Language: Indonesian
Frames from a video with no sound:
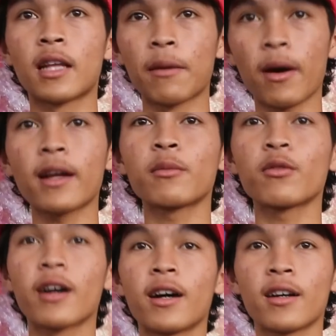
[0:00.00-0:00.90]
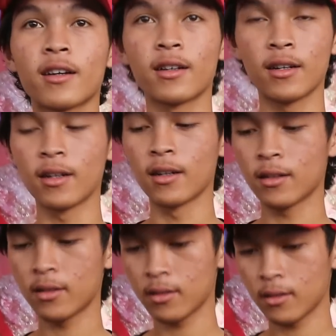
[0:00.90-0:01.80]
Tiap hari oh, buka. Oh, setiap hari
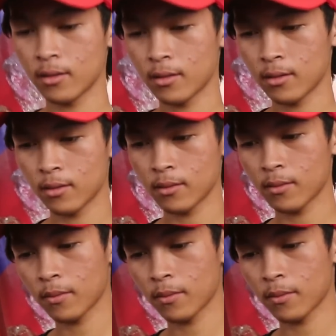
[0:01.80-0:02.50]
buka. Oke. Okay.